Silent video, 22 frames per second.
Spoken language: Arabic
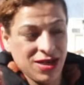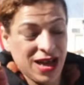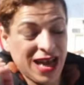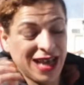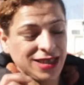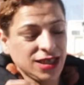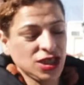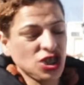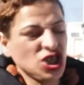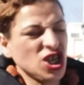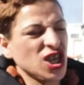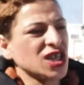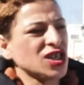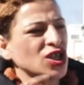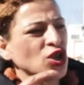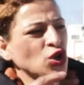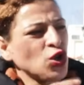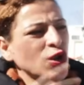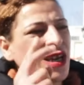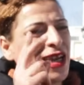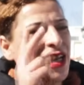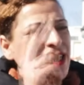عز شهيد
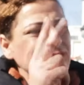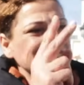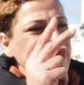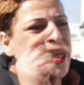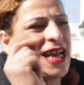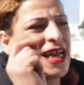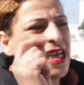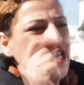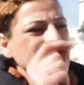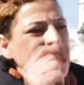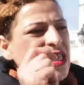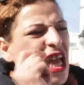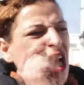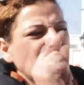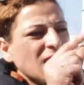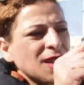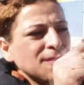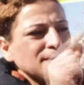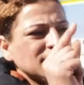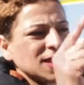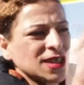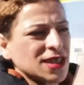ندخل الاصلاحيه
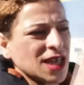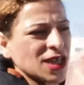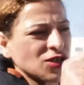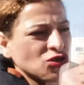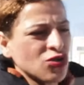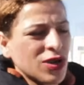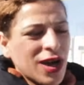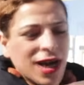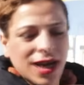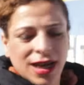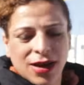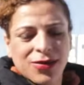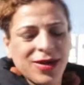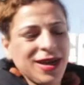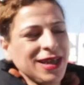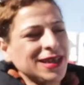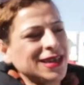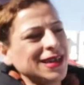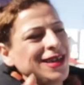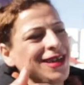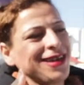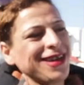نتحكم بستة شهور على
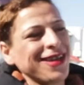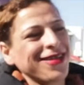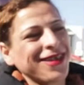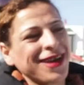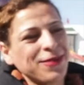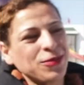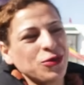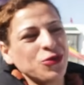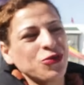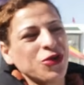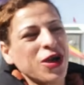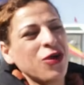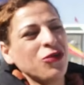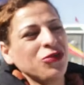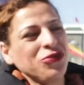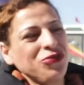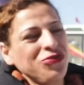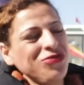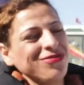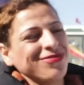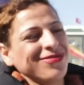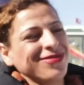واحد اللي انا ضربته
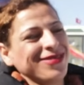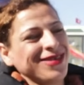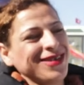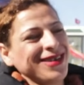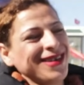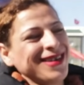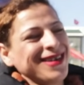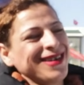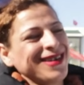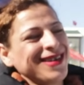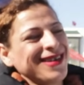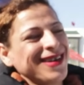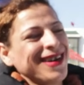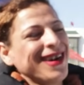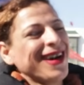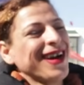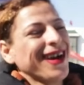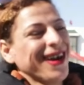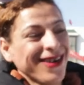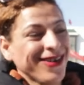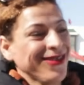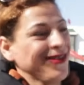كونه انت ضربته
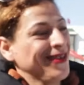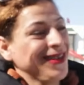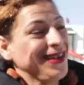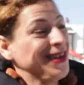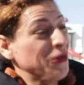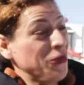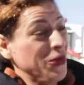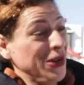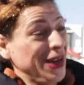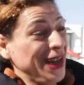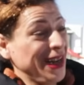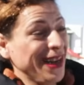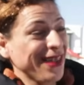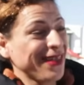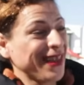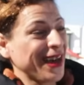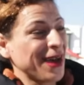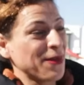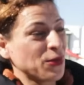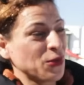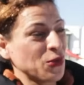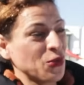ولا والله لا
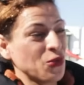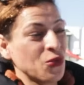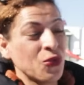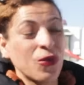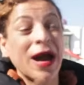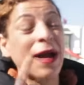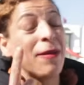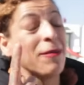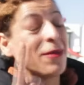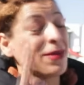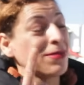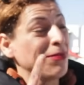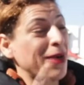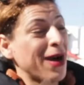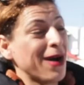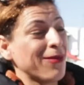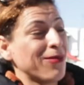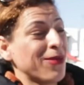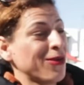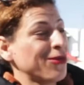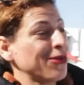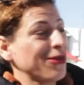ضربته ورحمه
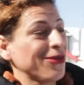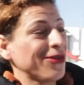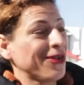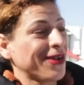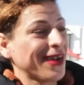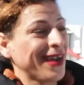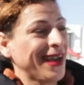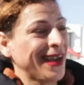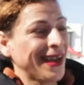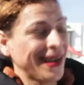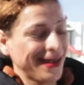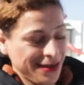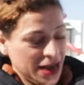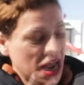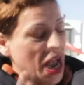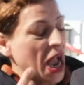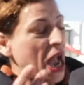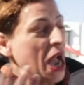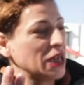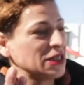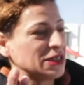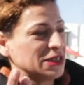بابا والقران
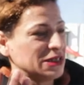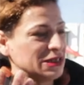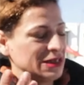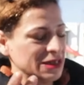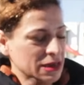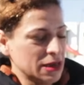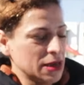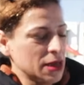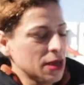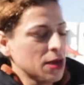عادي